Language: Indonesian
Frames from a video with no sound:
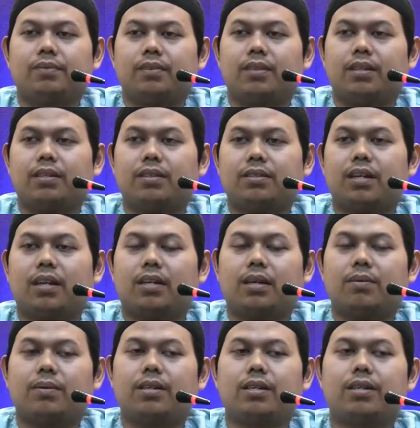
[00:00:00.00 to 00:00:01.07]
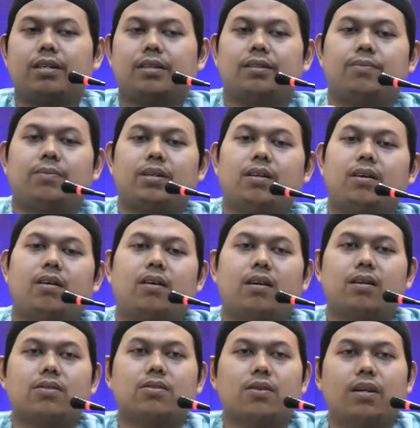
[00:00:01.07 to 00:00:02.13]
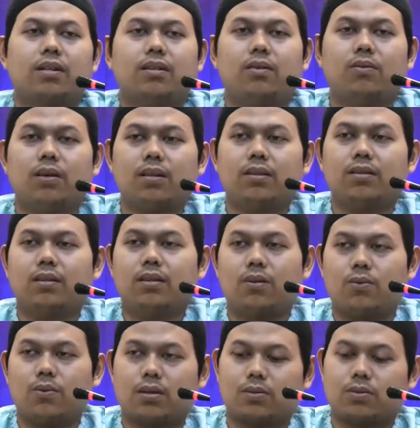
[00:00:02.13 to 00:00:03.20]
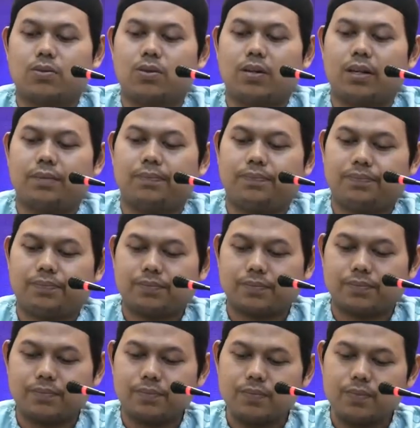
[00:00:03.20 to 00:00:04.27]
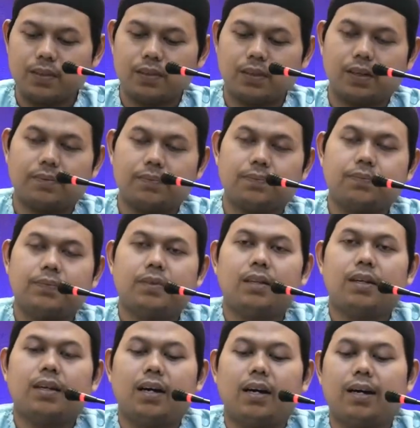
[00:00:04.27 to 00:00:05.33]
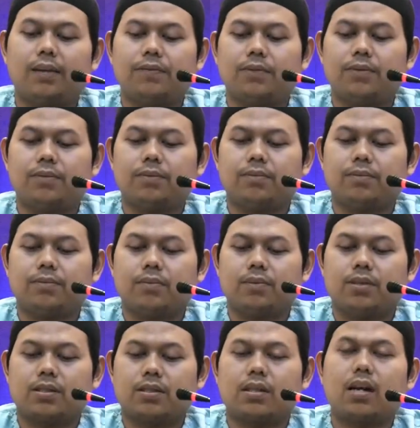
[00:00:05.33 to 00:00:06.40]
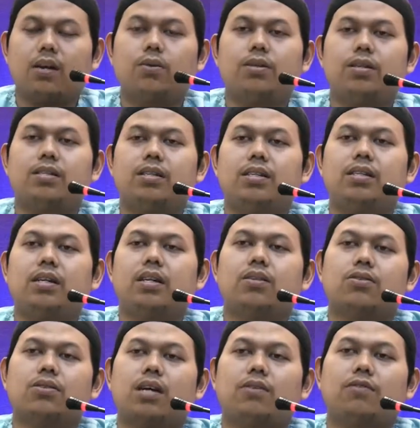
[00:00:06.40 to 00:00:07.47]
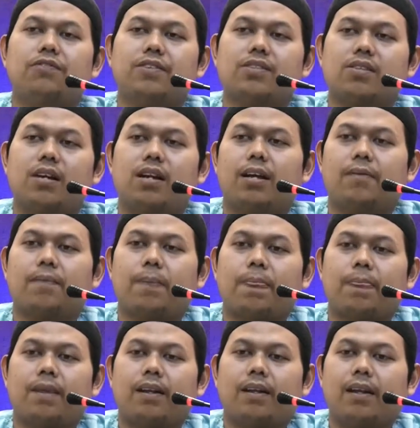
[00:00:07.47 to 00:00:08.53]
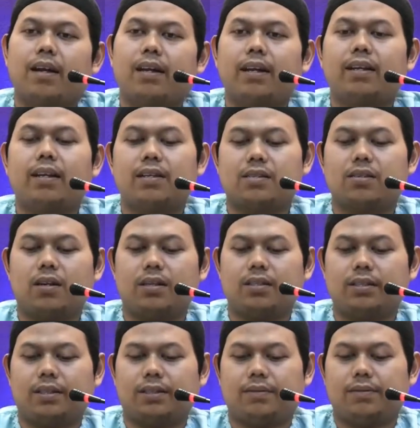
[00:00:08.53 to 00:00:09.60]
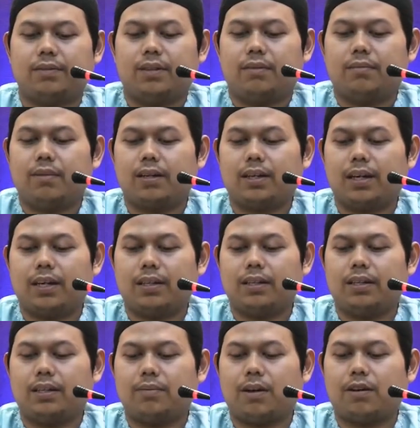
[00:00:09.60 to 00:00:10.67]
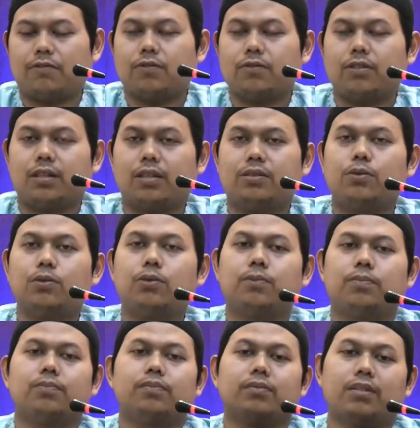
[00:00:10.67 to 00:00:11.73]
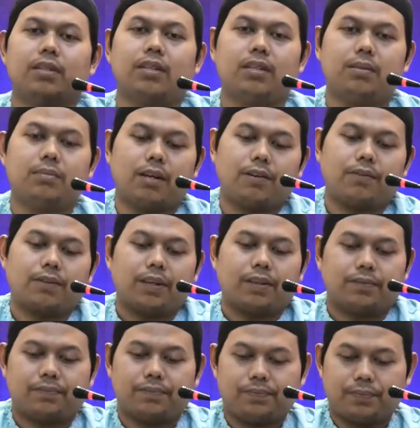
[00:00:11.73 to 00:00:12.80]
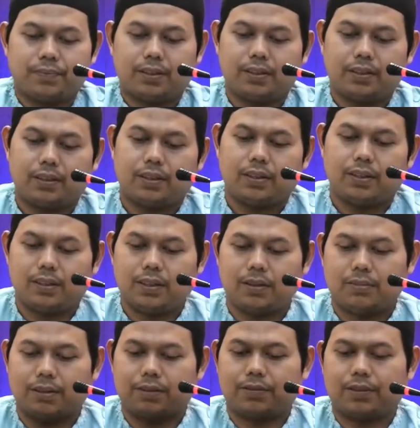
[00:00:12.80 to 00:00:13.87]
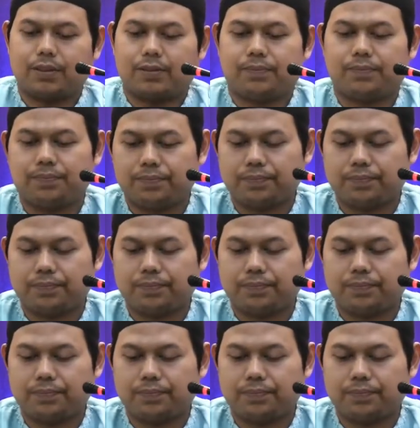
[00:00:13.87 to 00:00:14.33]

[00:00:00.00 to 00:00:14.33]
ya celaka baginya bagi orang-orang yang salat di luar waktu salat Nah, adapun sahu di sini yaitu sahu fi salah, lalai dari salatnya. Maka ini ma'fun anhu, ya dimaafkan, ya, dimaafkan.